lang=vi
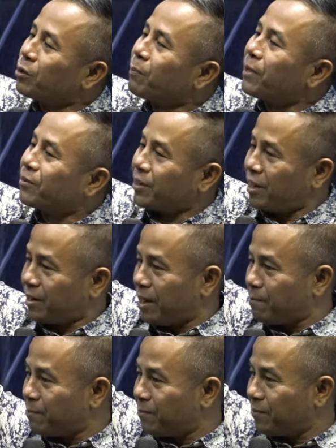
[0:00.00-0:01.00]
thua phê sẽ
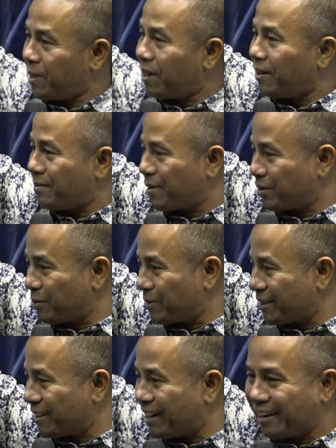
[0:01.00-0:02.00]
cảm hài và xong
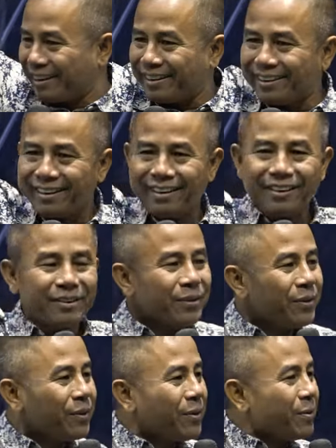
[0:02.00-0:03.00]
lực đấy.
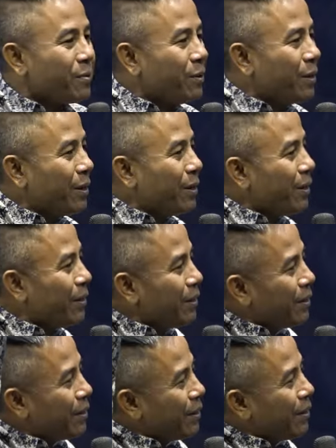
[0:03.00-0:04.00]

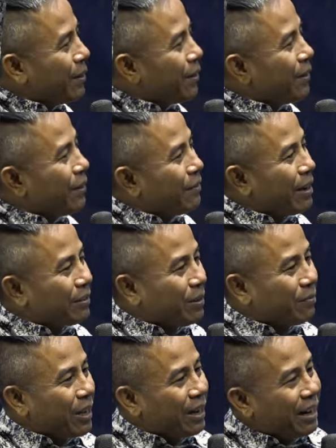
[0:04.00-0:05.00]
Wow, và
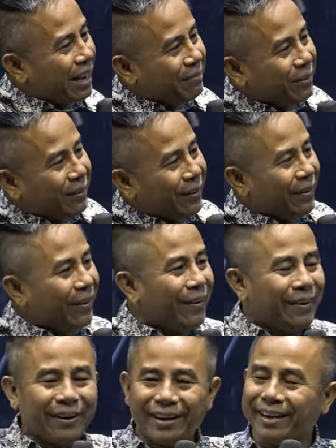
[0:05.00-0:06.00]
xong tên này
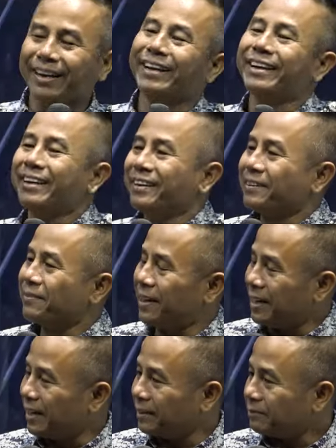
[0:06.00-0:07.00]
mùi.
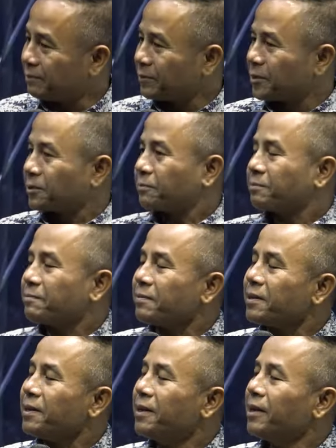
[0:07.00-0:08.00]
Và
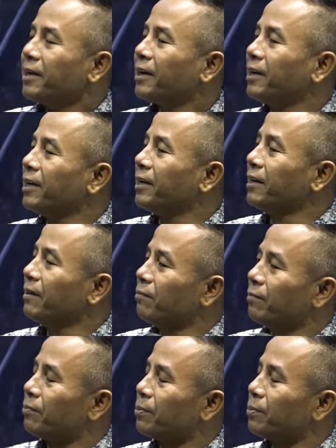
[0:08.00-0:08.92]
hãy